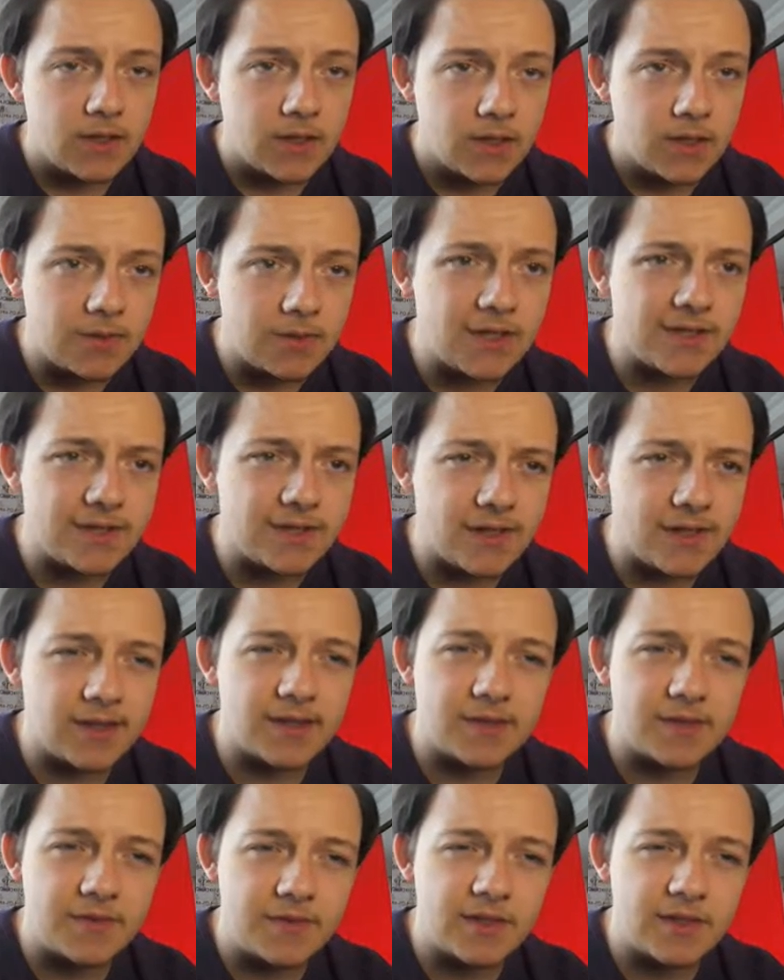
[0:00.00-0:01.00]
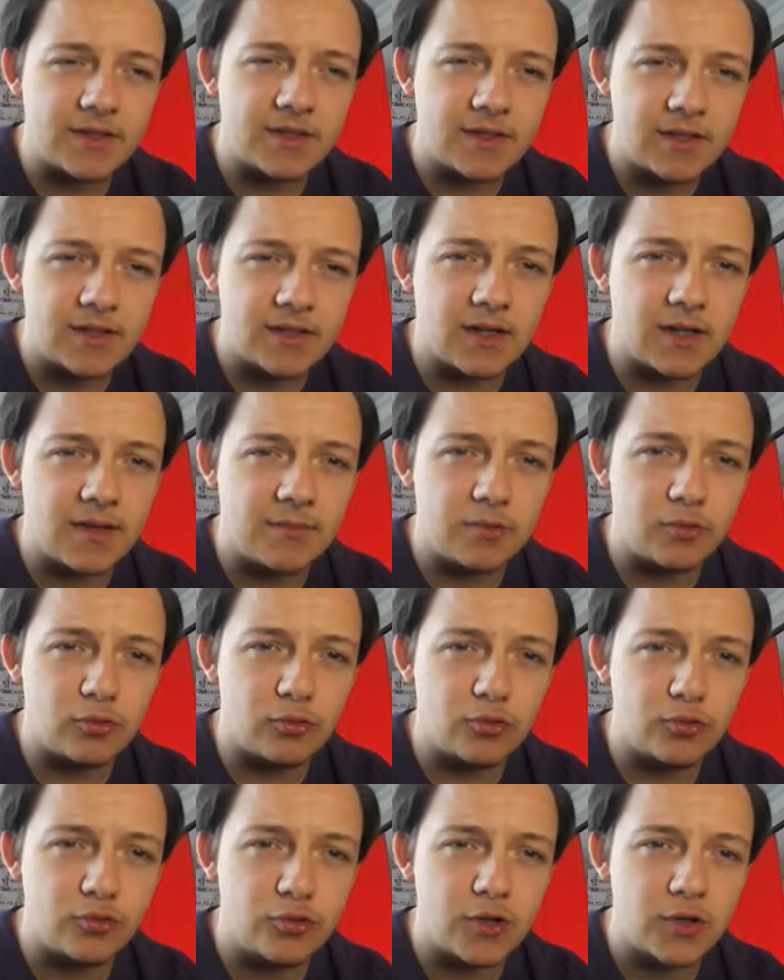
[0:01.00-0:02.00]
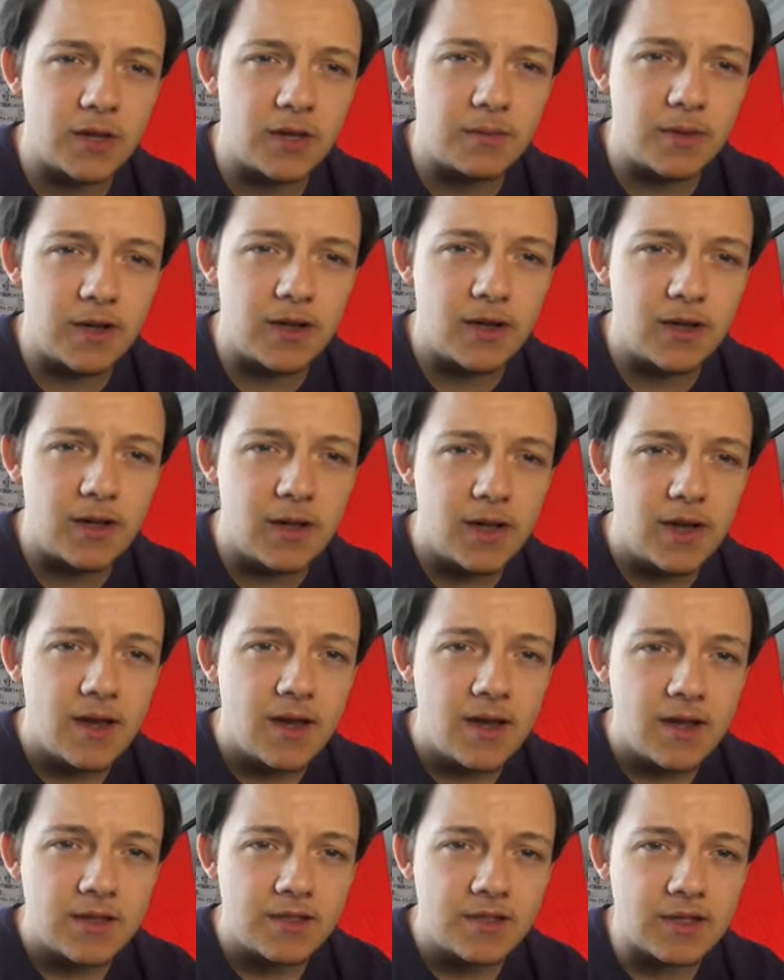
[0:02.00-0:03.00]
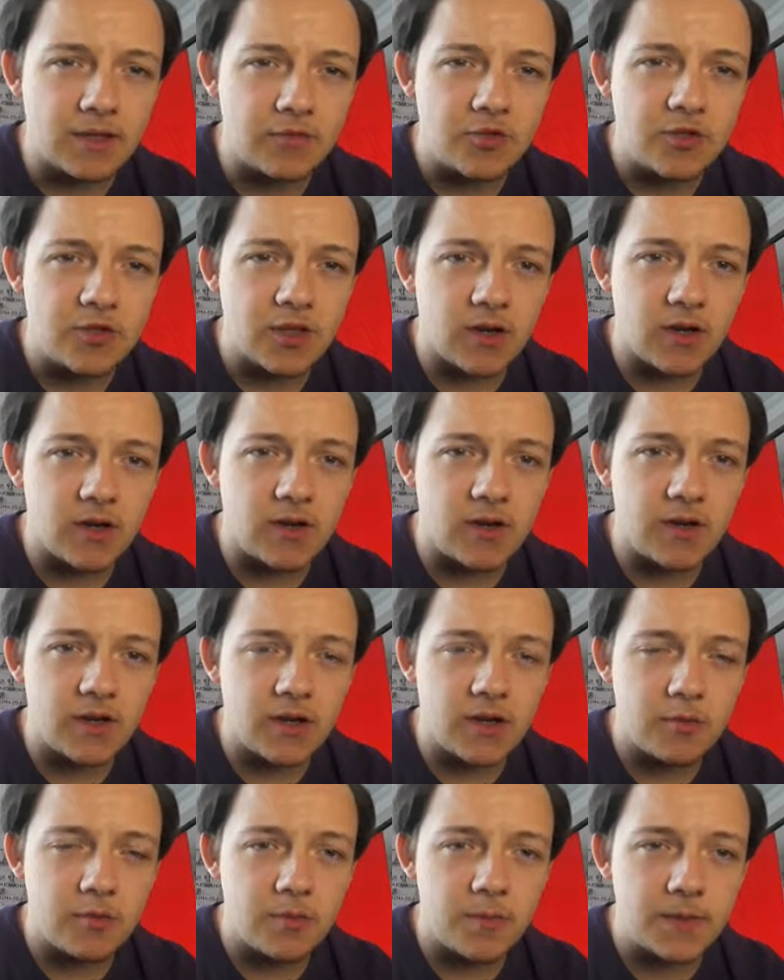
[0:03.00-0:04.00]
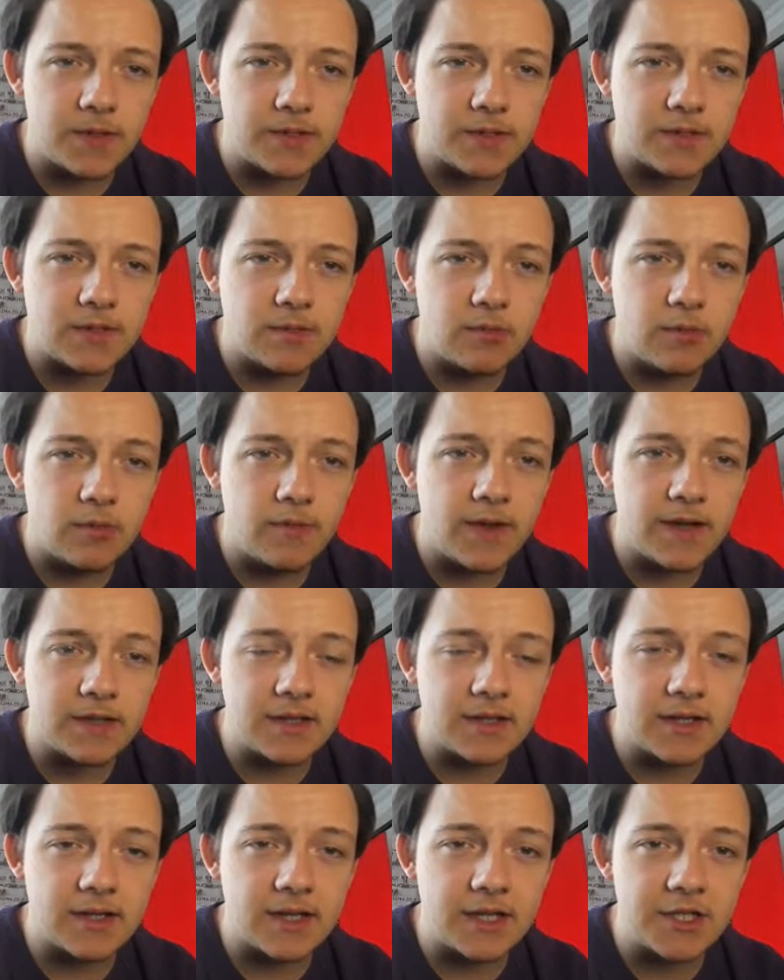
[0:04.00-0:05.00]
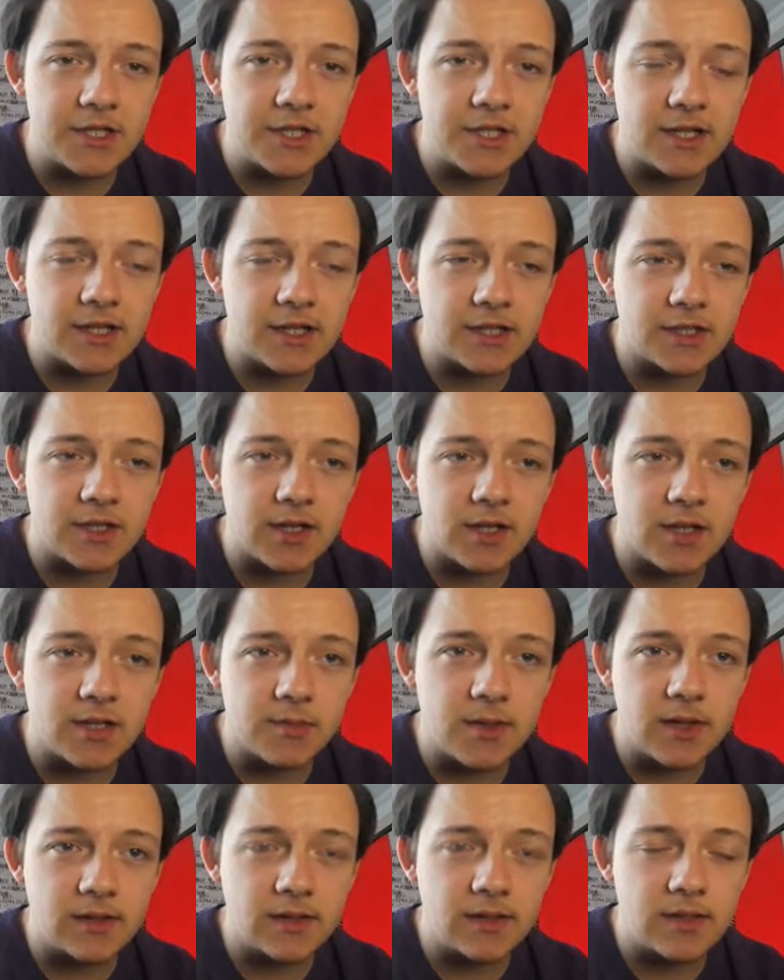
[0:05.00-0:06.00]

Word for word: E biraz agresif çıktık. Hakem de turuncu galiba. Savic'ten harika bir pas. Timo Werner'i kaleciyle karşı karşıya bıraktı.